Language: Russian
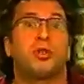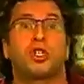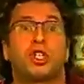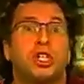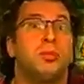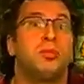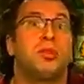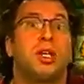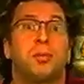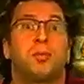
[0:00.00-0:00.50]

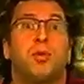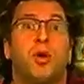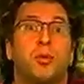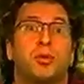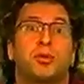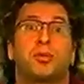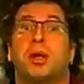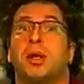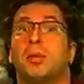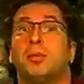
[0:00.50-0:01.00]
бежим на
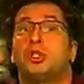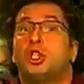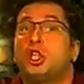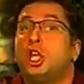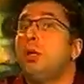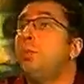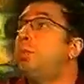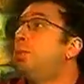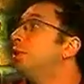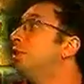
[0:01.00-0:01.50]
помощь. Прям
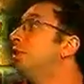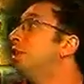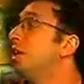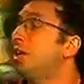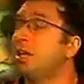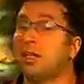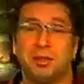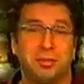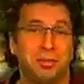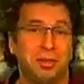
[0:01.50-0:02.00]
Чип и
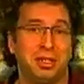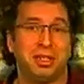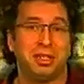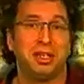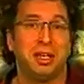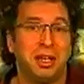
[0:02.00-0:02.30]
Дейл.